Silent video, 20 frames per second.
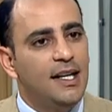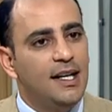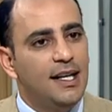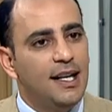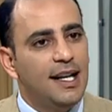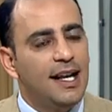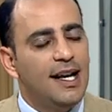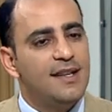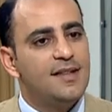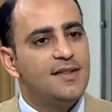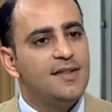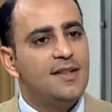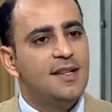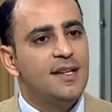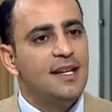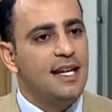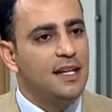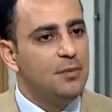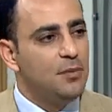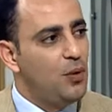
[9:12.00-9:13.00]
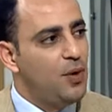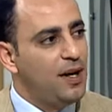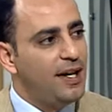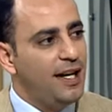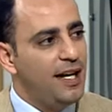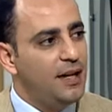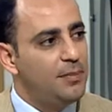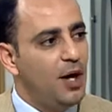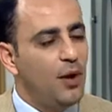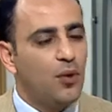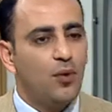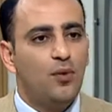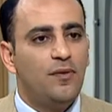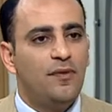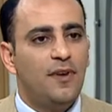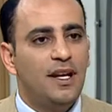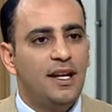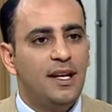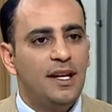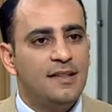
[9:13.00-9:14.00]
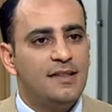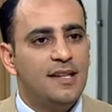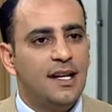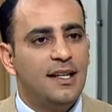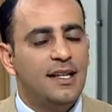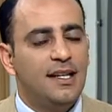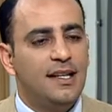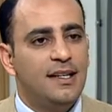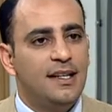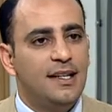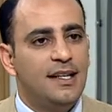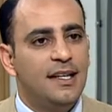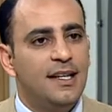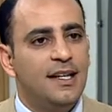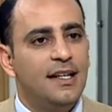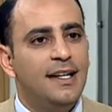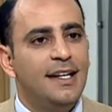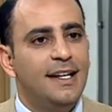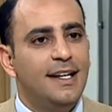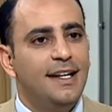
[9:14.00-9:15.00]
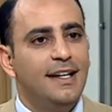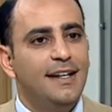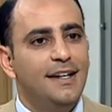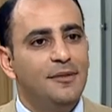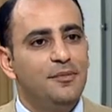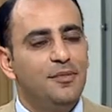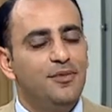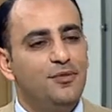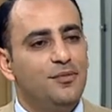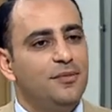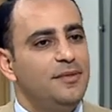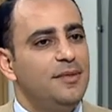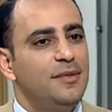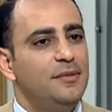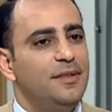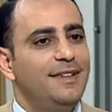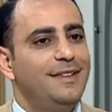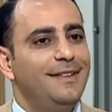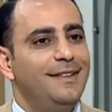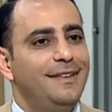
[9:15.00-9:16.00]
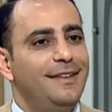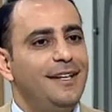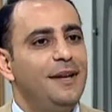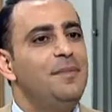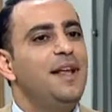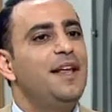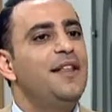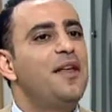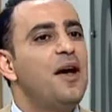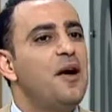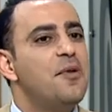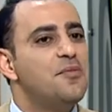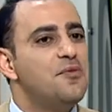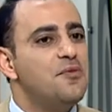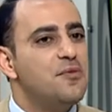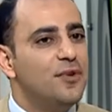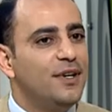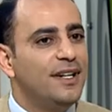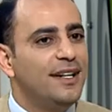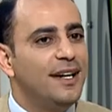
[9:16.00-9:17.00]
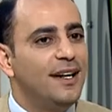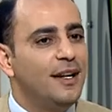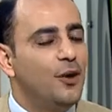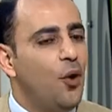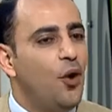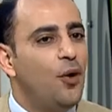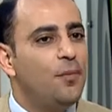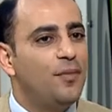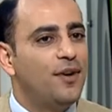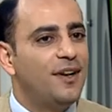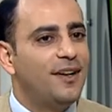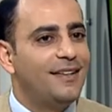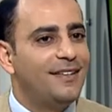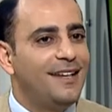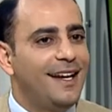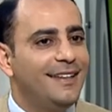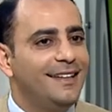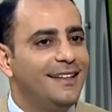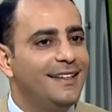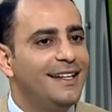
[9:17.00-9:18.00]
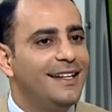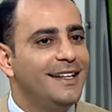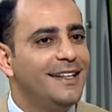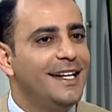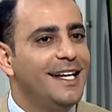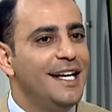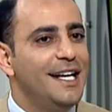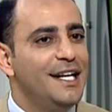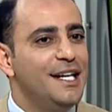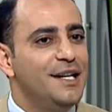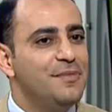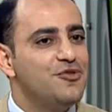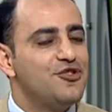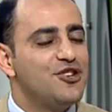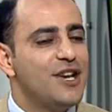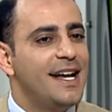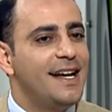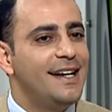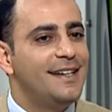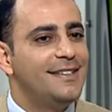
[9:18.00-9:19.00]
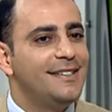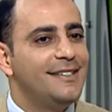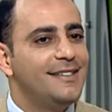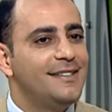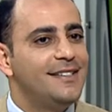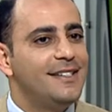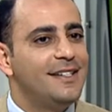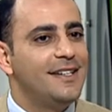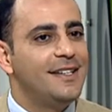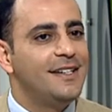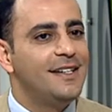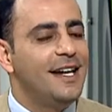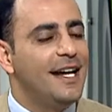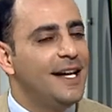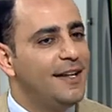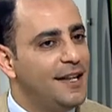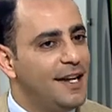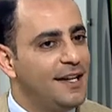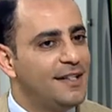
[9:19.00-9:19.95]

الخزنه المواقع المعروفه نعم، التقليديه آه، آه، لم يذهبوا إلى العمق تحديدا لمشاهدة آه، هذا